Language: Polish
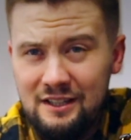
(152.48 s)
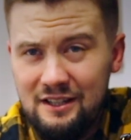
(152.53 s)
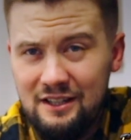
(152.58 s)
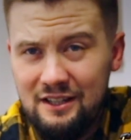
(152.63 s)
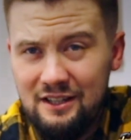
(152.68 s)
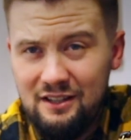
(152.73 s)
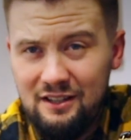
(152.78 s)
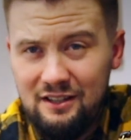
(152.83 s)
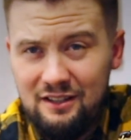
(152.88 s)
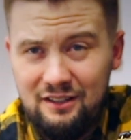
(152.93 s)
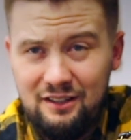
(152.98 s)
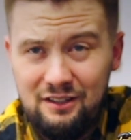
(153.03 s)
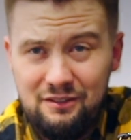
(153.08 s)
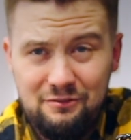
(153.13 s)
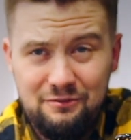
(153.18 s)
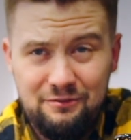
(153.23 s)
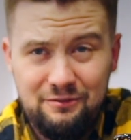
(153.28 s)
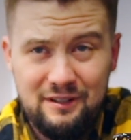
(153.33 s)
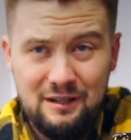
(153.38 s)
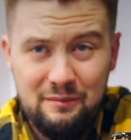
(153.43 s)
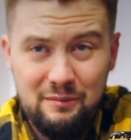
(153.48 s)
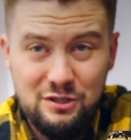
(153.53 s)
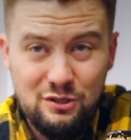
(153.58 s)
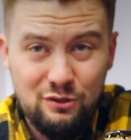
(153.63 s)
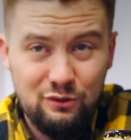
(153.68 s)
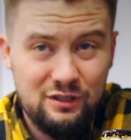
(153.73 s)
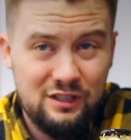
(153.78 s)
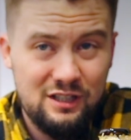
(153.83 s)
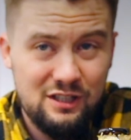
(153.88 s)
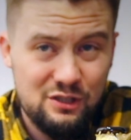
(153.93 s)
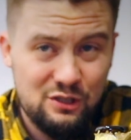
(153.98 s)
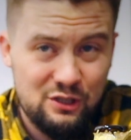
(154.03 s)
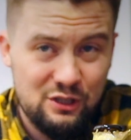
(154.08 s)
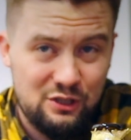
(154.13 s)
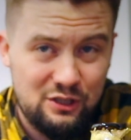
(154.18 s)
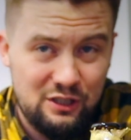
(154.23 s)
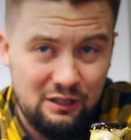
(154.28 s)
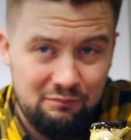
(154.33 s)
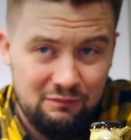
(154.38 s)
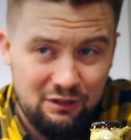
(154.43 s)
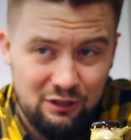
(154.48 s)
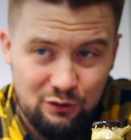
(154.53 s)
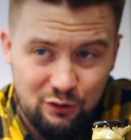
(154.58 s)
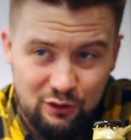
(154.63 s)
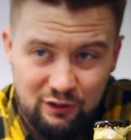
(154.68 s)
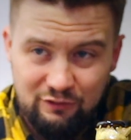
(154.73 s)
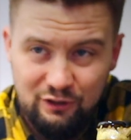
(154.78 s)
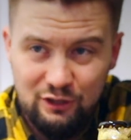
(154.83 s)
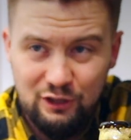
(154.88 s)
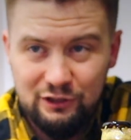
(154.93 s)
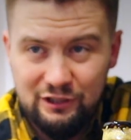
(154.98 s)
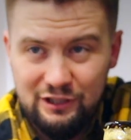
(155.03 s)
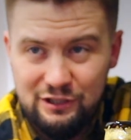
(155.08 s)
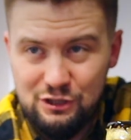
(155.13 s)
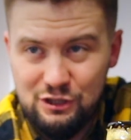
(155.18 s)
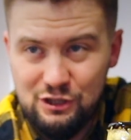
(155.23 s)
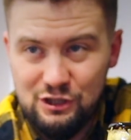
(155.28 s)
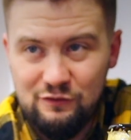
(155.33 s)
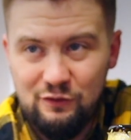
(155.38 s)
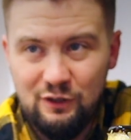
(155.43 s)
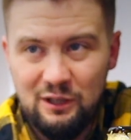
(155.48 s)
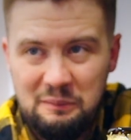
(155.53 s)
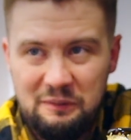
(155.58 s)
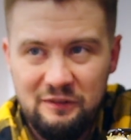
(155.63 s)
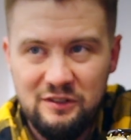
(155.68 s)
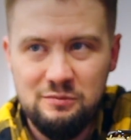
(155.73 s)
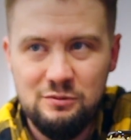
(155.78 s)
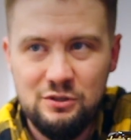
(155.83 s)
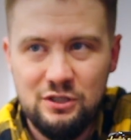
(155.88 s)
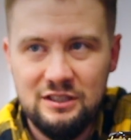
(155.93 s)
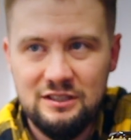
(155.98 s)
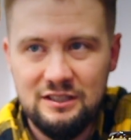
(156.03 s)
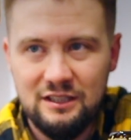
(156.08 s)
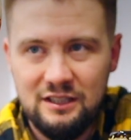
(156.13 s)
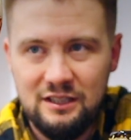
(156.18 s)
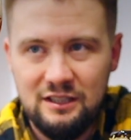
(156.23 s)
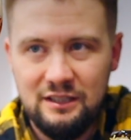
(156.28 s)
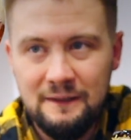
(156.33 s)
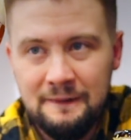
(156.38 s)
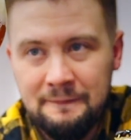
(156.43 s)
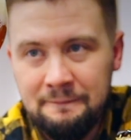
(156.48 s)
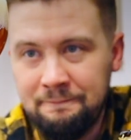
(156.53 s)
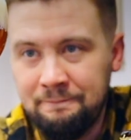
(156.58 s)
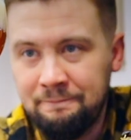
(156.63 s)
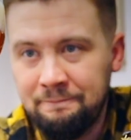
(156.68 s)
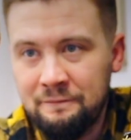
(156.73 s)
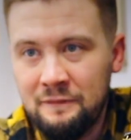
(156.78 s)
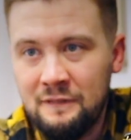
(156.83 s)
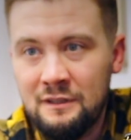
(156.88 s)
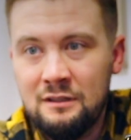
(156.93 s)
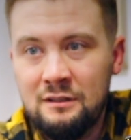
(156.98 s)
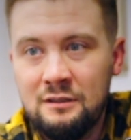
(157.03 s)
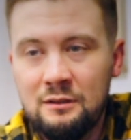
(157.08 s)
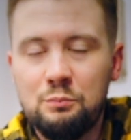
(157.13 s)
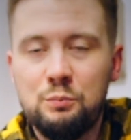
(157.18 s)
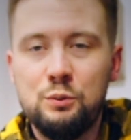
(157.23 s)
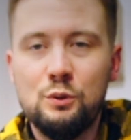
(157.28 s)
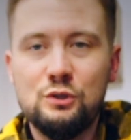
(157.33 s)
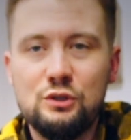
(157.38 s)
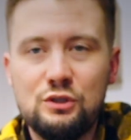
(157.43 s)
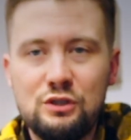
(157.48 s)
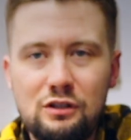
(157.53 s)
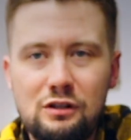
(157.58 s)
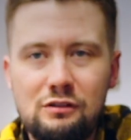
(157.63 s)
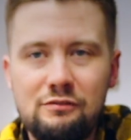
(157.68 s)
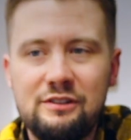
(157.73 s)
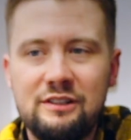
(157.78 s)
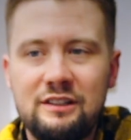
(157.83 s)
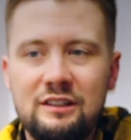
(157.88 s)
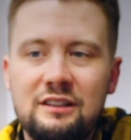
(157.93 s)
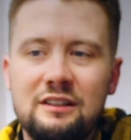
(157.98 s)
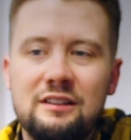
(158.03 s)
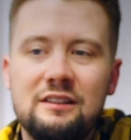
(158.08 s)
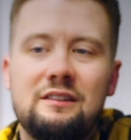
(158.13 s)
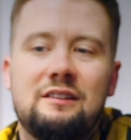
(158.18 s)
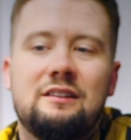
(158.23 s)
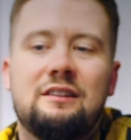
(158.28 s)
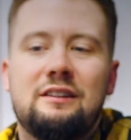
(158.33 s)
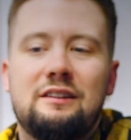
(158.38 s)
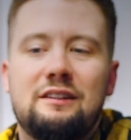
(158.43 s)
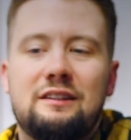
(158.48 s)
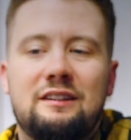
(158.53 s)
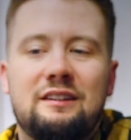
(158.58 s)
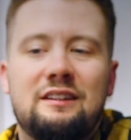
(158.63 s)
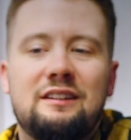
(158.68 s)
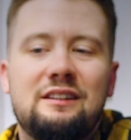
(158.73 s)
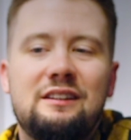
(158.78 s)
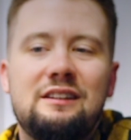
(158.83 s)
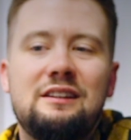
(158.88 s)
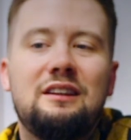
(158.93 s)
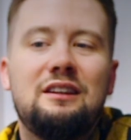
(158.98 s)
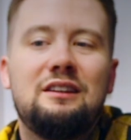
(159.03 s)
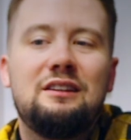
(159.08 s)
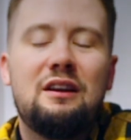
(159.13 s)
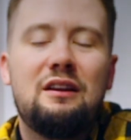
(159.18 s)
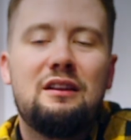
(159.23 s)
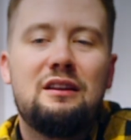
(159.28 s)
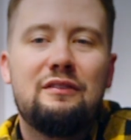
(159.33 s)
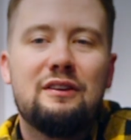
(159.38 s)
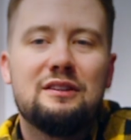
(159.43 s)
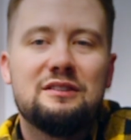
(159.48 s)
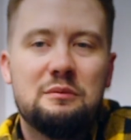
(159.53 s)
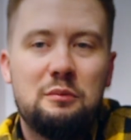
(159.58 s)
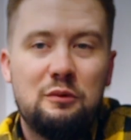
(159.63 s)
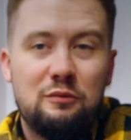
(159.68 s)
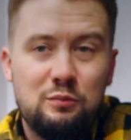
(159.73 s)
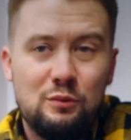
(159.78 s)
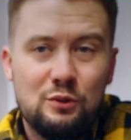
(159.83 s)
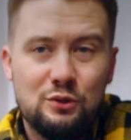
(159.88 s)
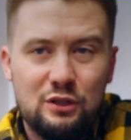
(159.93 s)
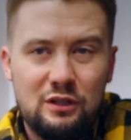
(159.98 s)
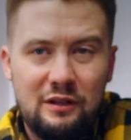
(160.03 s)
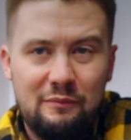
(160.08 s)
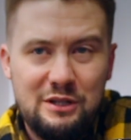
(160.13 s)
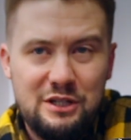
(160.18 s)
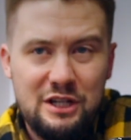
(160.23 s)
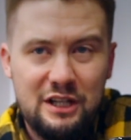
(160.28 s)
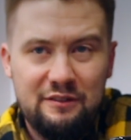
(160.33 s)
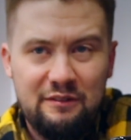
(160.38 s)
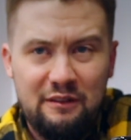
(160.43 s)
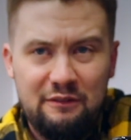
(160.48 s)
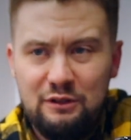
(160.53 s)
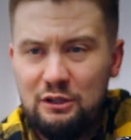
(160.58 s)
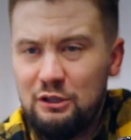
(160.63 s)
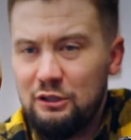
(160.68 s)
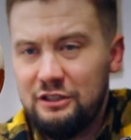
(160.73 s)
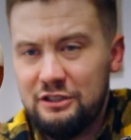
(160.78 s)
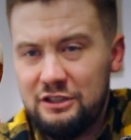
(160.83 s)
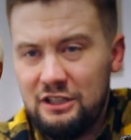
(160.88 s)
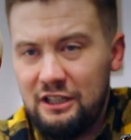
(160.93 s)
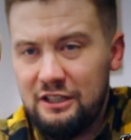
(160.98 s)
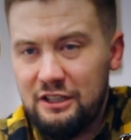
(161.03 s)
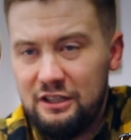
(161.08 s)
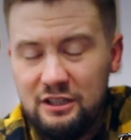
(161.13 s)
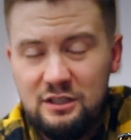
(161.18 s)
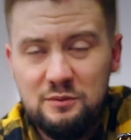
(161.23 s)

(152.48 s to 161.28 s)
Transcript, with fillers: E, w kamerze on jeszcze ciemniej trochę wygląda niż na żywo, ale powiedzmy, że jest taki bursztynowy i, i nie, nie, więcej, bo może na miedziany Wam wyglądać, ale nie.